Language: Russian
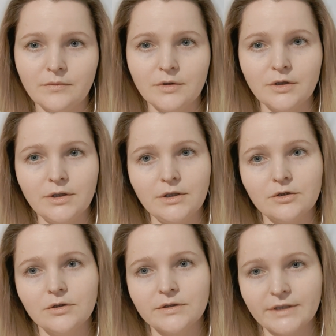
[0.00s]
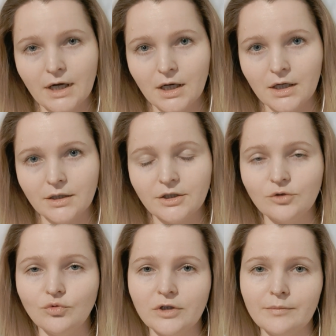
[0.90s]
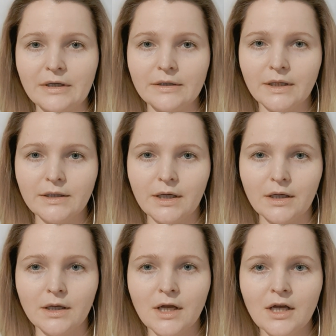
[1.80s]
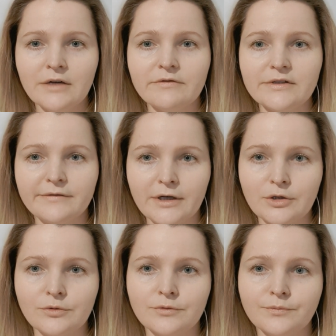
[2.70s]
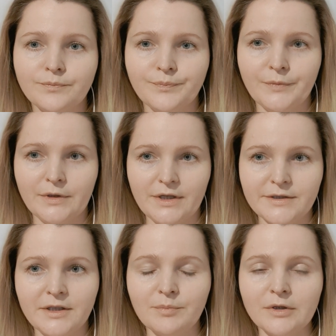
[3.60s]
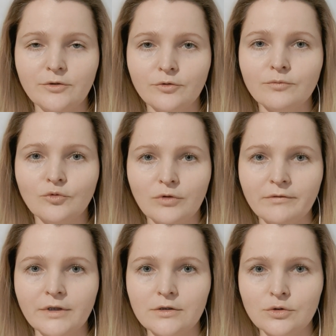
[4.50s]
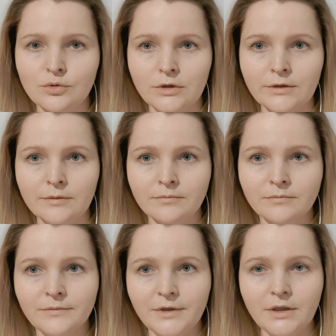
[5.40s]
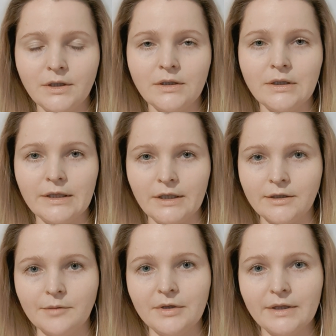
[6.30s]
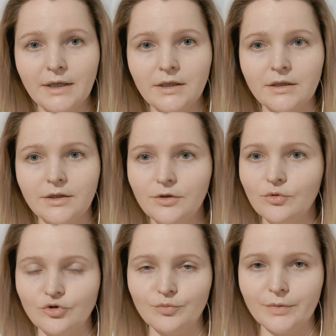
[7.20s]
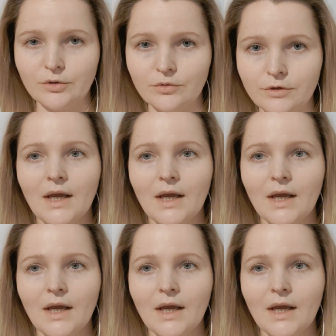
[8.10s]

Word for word: И сахар и глутамат натрия вызывают резкий подъем уровня инсулина и для кетопитания не очень подходят.